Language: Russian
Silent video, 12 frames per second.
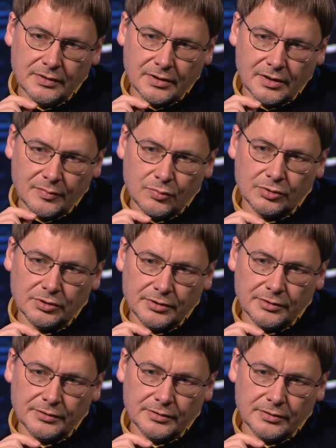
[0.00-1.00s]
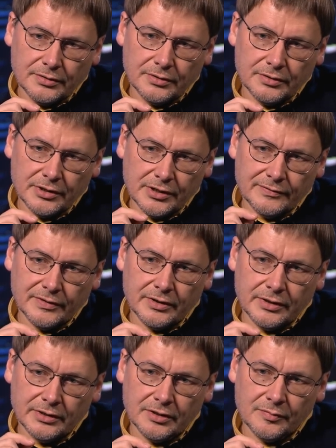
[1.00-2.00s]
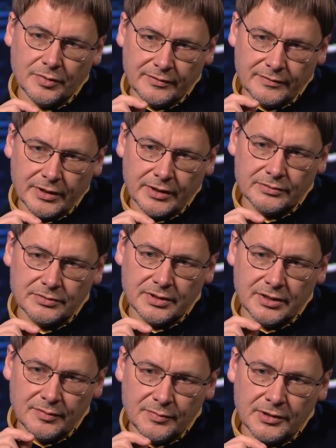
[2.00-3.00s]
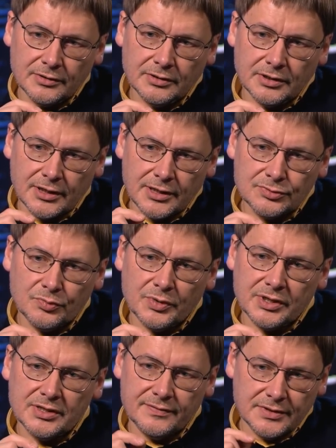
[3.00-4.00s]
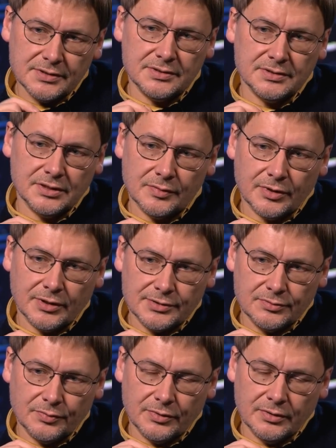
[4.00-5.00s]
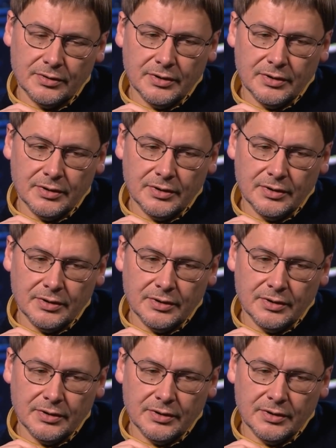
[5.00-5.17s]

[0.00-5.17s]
работы нервных клеток, появляются элементы разума и вся система разума.